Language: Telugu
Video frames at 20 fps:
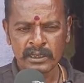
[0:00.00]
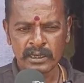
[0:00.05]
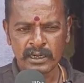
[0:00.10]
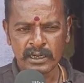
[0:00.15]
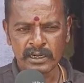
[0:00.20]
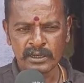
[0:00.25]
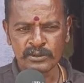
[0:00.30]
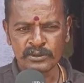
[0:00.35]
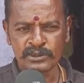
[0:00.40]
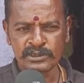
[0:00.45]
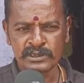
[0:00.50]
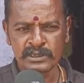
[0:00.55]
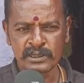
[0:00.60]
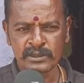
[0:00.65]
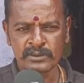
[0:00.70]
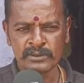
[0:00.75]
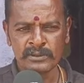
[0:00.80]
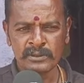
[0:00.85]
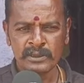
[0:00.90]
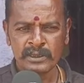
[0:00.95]

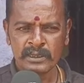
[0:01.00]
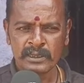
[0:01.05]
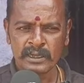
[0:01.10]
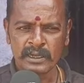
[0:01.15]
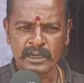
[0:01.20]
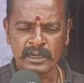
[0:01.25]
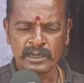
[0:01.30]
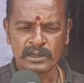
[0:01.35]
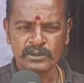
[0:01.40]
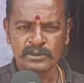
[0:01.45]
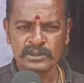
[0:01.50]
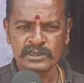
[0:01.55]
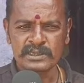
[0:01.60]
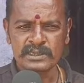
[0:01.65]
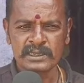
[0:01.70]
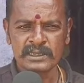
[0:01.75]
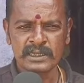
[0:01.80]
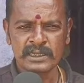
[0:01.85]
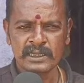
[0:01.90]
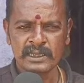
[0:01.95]
గడ్డకొచ్చినాడు గడ్డకొచ్చి